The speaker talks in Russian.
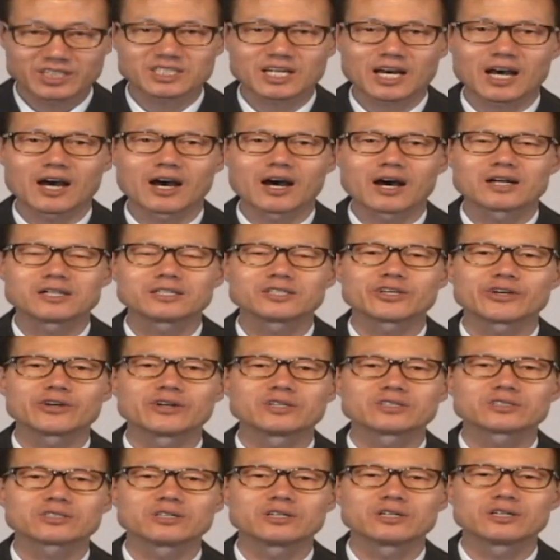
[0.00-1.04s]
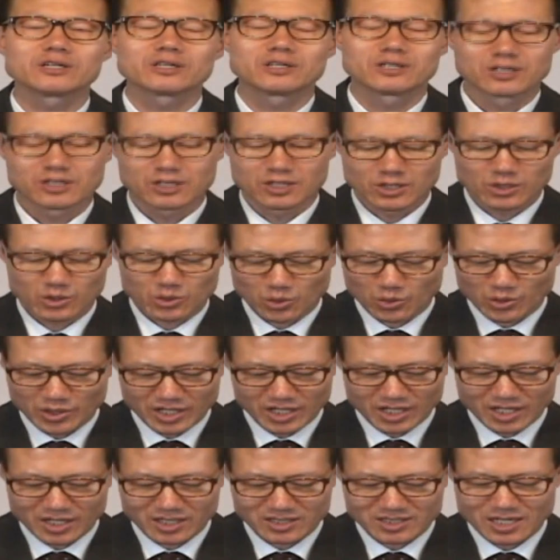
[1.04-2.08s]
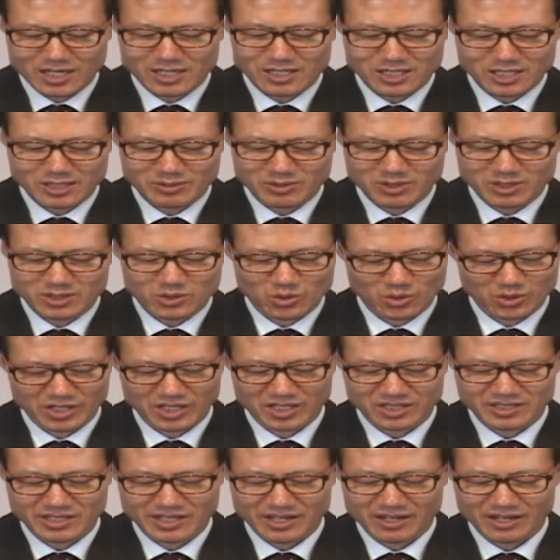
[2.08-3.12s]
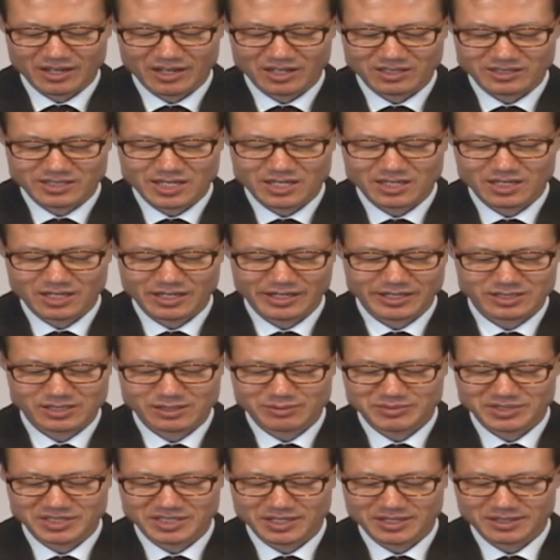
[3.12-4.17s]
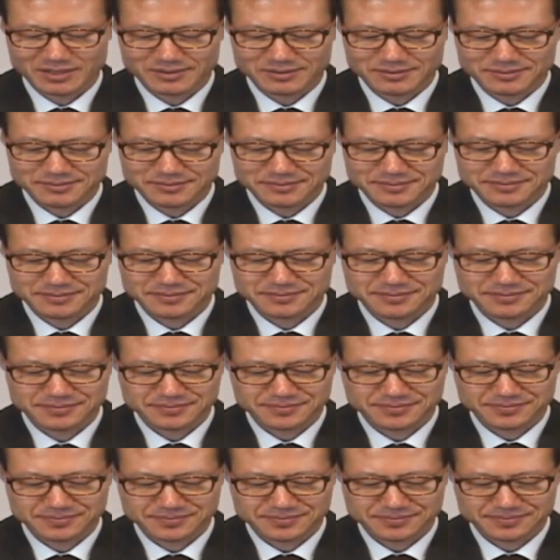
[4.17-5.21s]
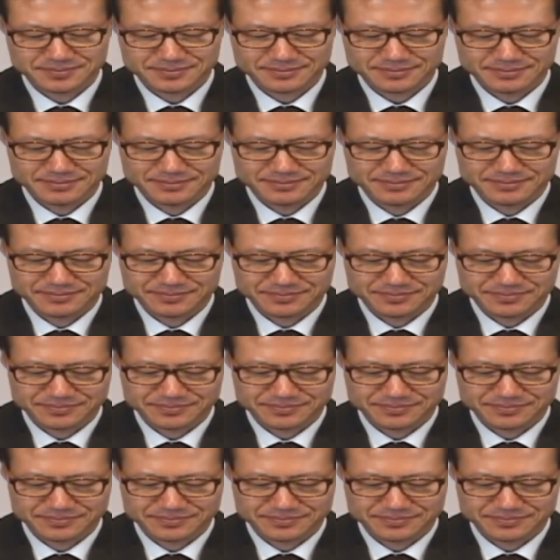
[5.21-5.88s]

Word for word: Он желал ему успеха, а также стремился к тому, чтобы церковь процветала.